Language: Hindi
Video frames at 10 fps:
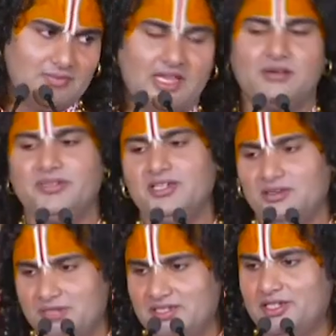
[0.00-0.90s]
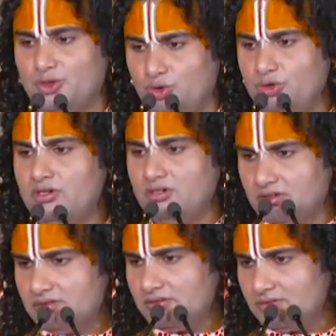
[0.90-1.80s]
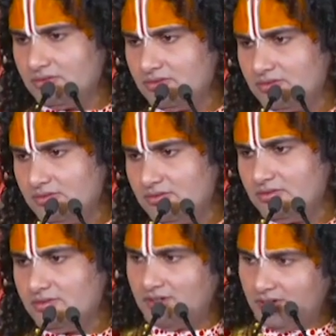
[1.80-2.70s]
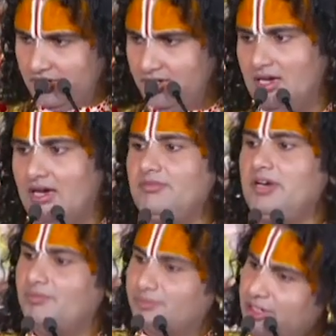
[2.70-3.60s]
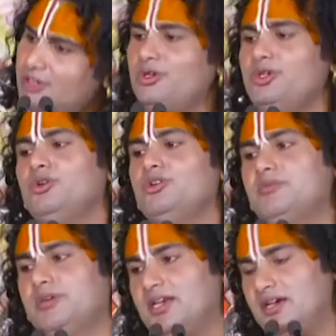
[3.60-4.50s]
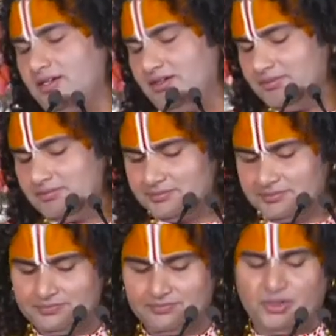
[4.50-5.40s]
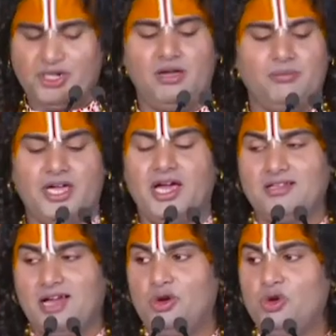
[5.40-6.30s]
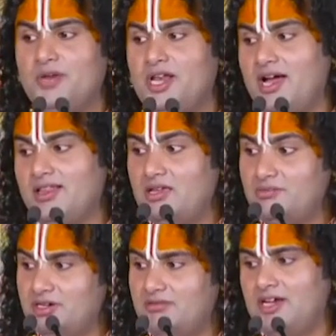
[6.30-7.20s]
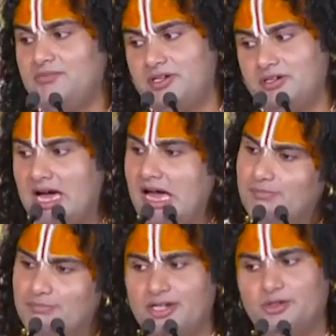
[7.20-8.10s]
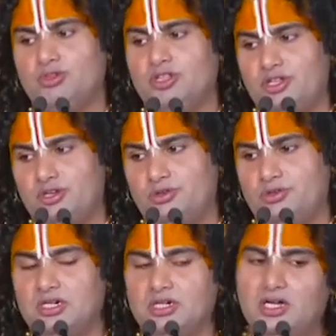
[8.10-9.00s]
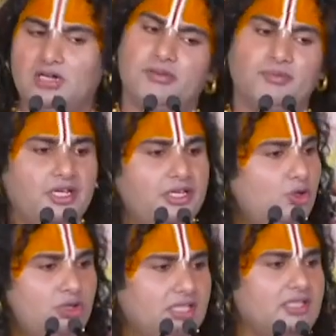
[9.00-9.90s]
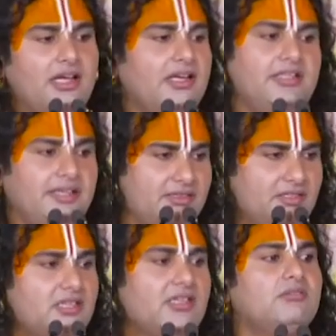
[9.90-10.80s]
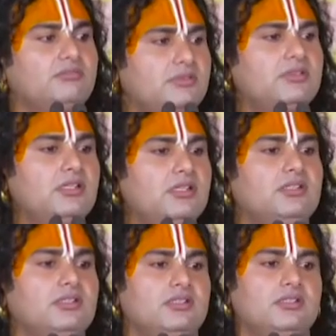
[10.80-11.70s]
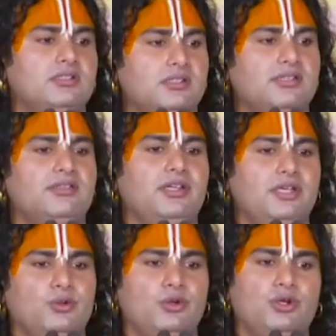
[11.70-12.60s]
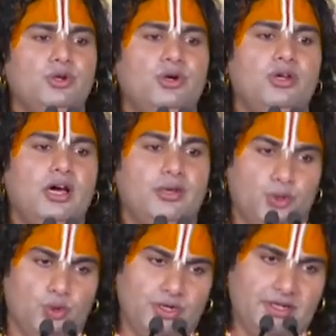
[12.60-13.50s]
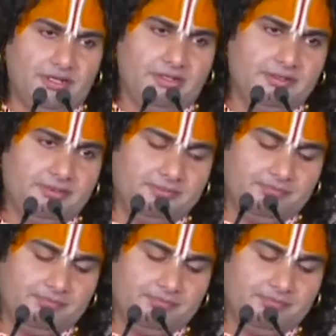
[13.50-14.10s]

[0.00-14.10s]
अभी हम इस योग्य नहीं हम अपने को योग्य बनाए पर हम क्या आरोप लगाते हैं भगवान पर आप नहीं सुनते हो हम अपनी योग्यता नहीं देखते कि हम कितने योग्य और अयोग्य हैं